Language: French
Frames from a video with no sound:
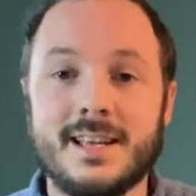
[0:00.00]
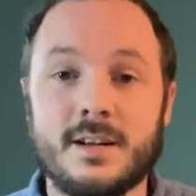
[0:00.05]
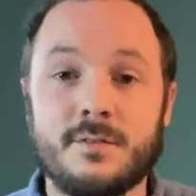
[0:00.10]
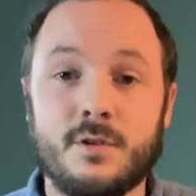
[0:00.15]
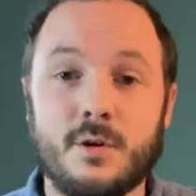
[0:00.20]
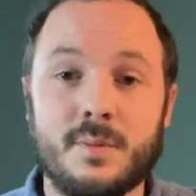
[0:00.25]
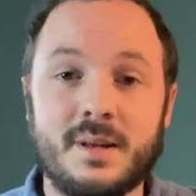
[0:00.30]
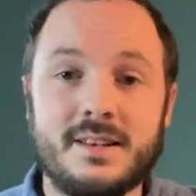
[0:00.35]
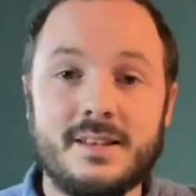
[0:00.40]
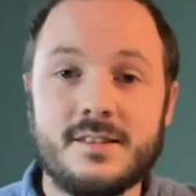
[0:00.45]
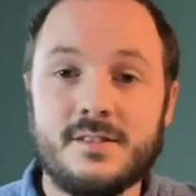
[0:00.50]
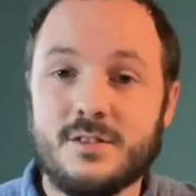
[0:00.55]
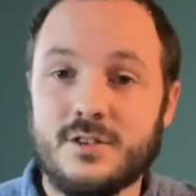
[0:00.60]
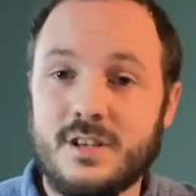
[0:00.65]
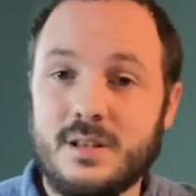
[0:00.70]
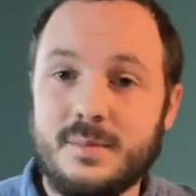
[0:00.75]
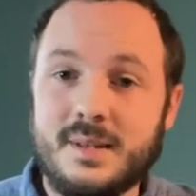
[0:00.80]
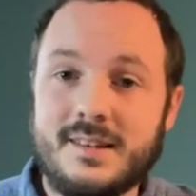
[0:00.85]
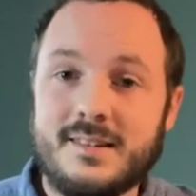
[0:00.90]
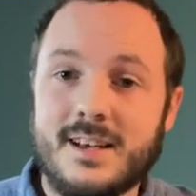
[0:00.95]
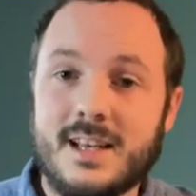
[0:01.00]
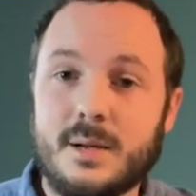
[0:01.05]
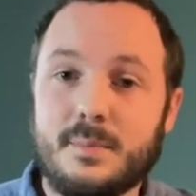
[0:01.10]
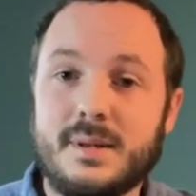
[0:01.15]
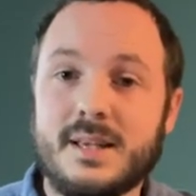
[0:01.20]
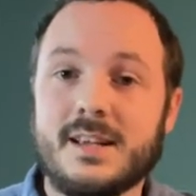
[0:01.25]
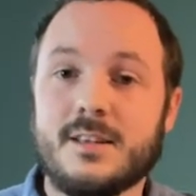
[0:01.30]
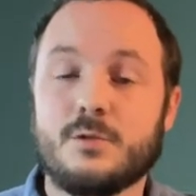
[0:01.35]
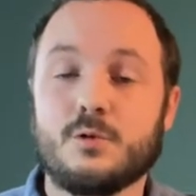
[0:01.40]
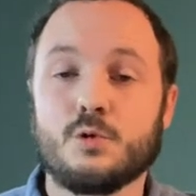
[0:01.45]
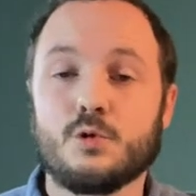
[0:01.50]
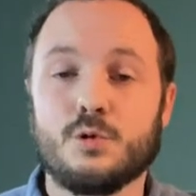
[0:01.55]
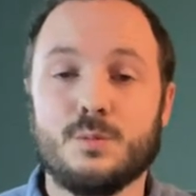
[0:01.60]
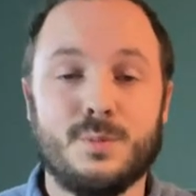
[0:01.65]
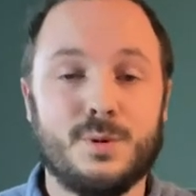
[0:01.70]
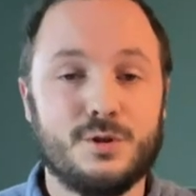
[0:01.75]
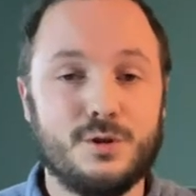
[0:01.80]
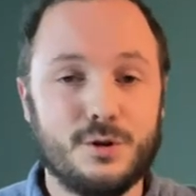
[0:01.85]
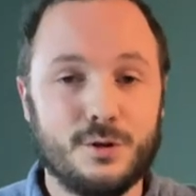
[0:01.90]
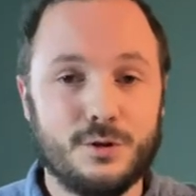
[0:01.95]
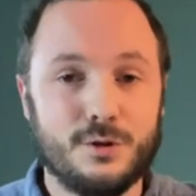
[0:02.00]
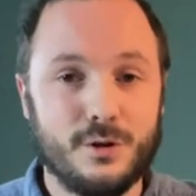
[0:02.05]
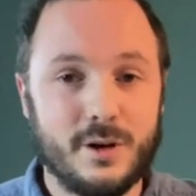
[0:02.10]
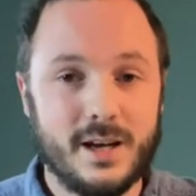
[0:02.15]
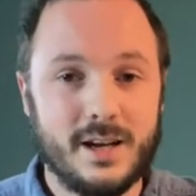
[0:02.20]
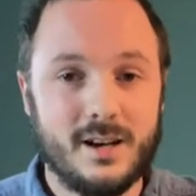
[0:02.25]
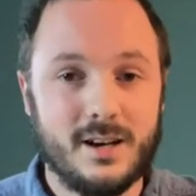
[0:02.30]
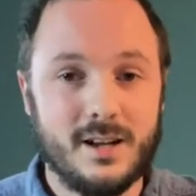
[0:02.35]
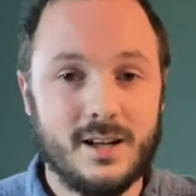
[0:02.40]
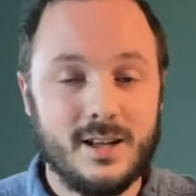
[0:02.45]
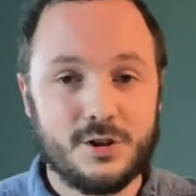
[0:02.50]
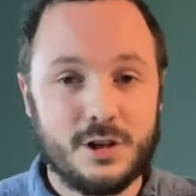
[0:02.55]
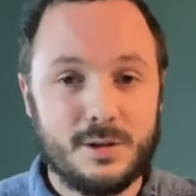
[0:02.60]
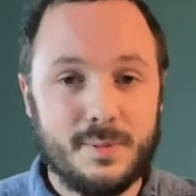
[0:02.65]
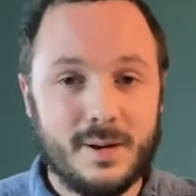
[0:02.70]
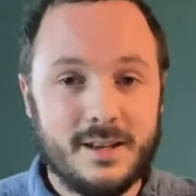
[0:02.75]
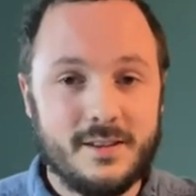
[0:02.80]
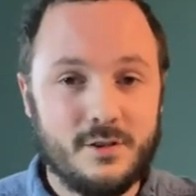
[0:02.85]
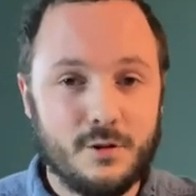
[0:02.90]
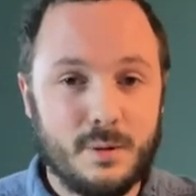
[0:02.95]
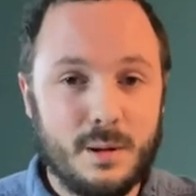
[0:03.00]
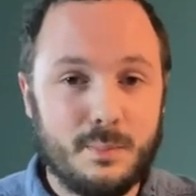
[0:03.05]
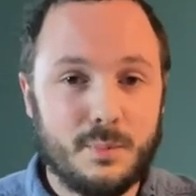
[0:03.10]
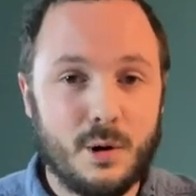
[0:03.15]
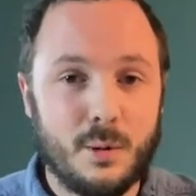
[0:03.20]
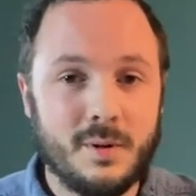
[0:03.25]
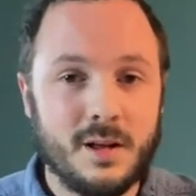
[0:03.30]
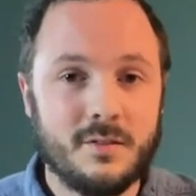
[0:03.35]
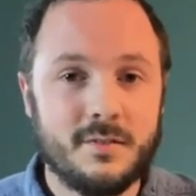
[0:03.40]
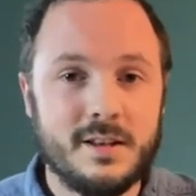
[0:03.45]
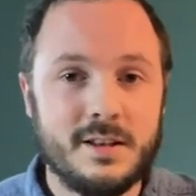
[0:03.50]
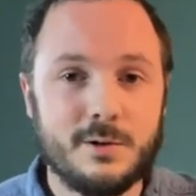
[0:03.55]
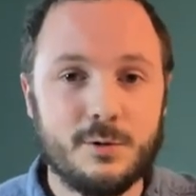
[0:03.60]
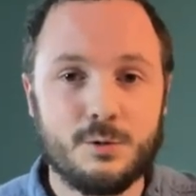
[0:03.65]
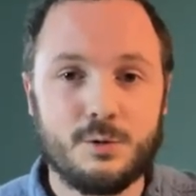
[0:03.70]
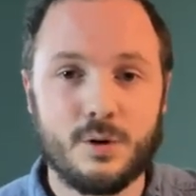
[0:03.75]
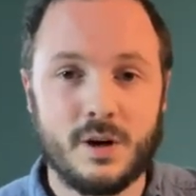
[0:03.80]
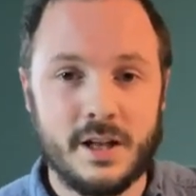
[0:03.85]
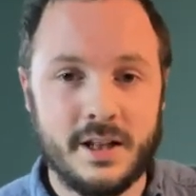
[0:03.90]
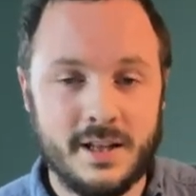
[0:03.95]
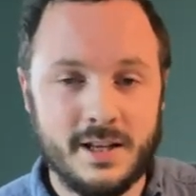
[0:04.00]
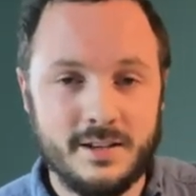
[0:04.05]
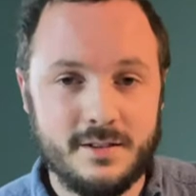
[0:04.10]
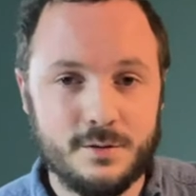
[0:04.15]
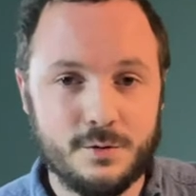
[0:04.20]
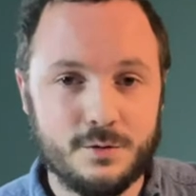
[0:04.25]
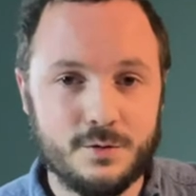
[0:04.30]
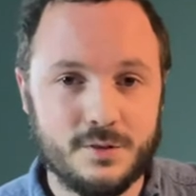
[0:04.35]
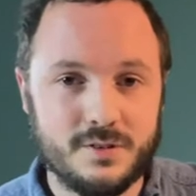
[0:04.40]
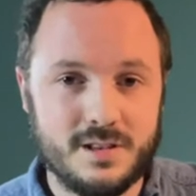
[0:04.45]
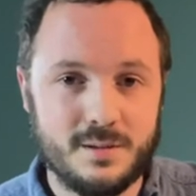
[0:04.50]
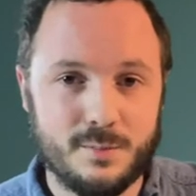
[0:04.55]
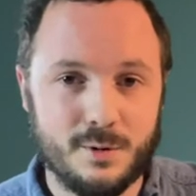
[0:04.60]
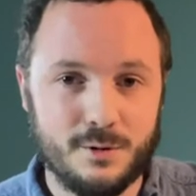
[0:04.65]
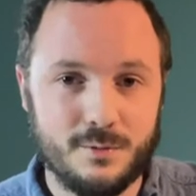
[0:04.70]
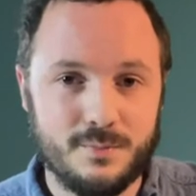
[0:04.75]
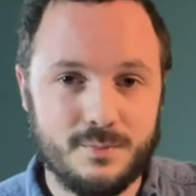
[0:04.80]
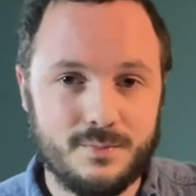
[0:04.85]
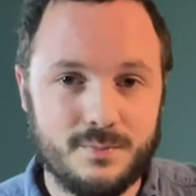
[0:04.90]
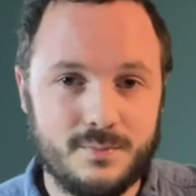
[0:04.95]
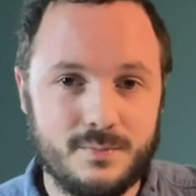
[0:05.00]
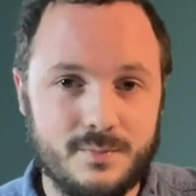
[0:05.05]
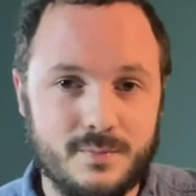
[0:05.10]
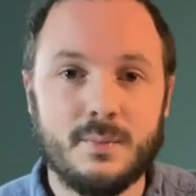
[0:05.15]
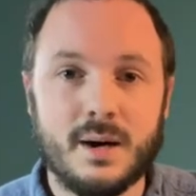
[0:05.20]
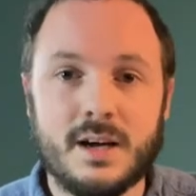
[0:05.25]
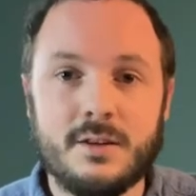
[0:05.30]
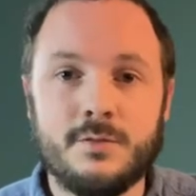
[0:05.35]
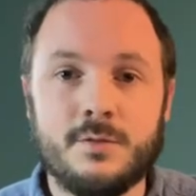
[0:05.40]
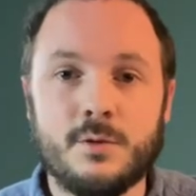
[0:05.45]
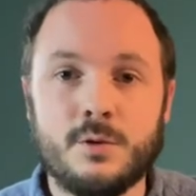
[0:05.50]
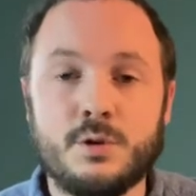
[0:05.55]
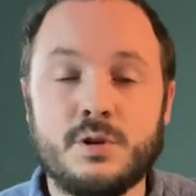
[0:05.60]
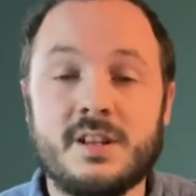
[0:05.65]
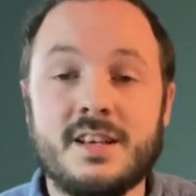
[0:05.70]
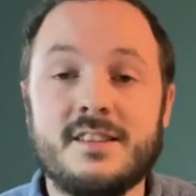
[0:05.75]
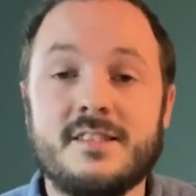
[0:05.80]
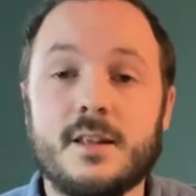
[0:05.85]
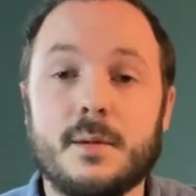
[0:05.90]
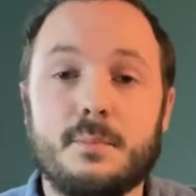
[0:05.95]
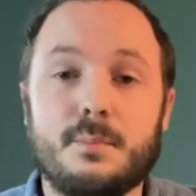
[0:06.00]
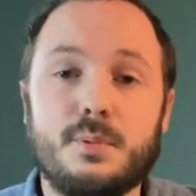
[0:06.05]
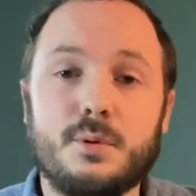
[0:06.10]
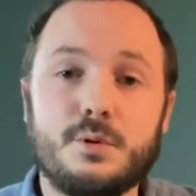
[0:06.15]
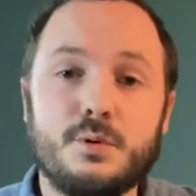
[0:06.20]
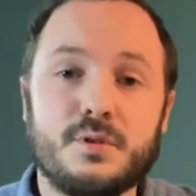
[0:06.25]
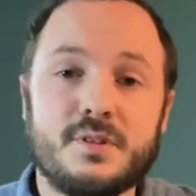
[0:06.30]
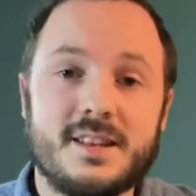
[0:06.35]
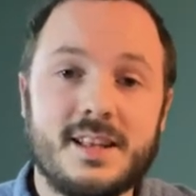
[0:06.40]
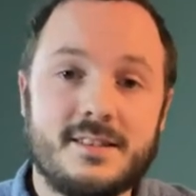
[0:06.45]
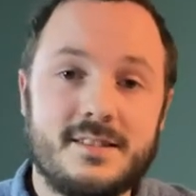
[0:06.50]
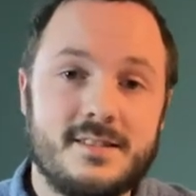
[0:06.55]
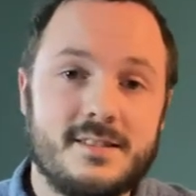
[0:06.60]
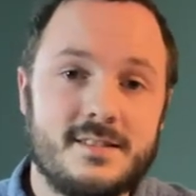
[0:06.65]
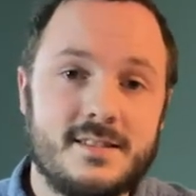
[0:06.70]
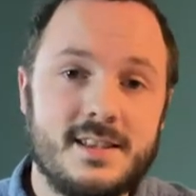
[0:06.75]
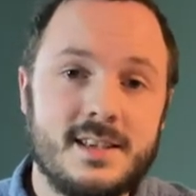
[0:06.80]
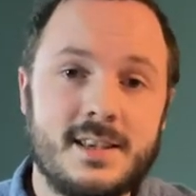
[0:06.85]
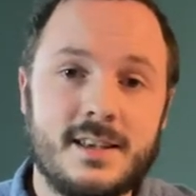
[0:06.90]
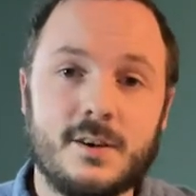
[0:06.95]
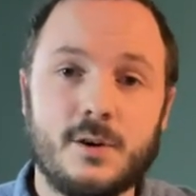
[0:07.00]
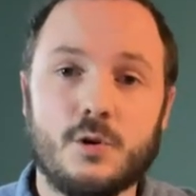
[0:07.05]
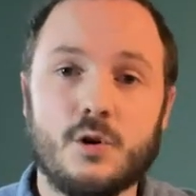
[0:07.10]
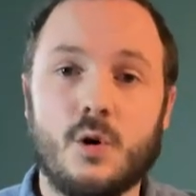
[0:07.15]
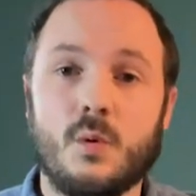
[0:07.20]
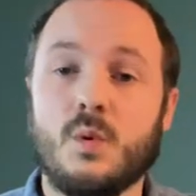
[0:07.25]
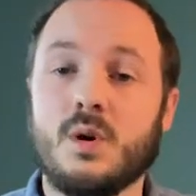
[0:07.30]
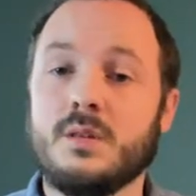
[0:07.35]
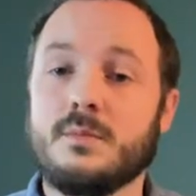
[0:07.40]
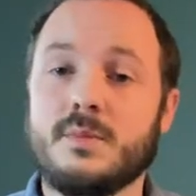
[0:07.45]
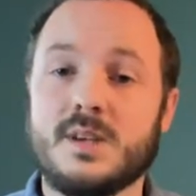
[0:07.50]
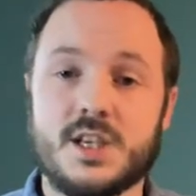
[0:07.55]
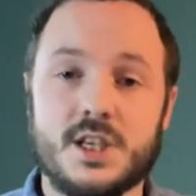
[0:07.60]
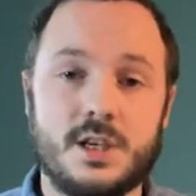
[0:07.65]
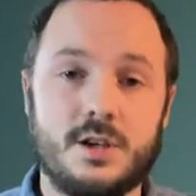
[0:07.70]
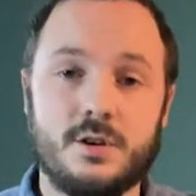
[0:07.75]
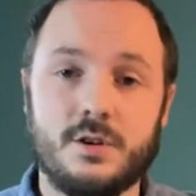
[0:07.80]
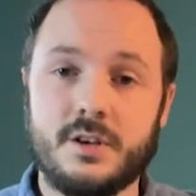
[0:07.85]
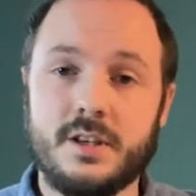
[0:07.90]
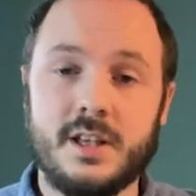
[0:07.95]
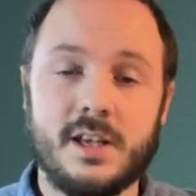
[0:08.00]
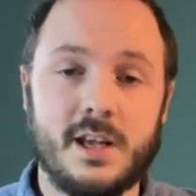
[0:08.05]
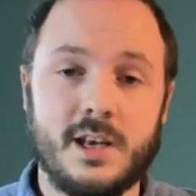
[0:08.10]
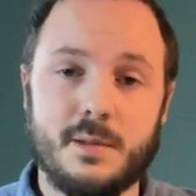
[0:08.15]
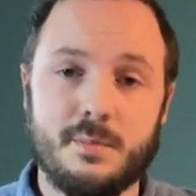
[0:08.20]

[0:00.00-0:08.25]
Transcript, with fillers: et l'informatique se limitaient à l'application de moteurs de règles. J'en ai parlé sur ma première vidéo sur l'analyse de sentiments. Bref, on utilisait peu de statistiques et encore moins de machine learning à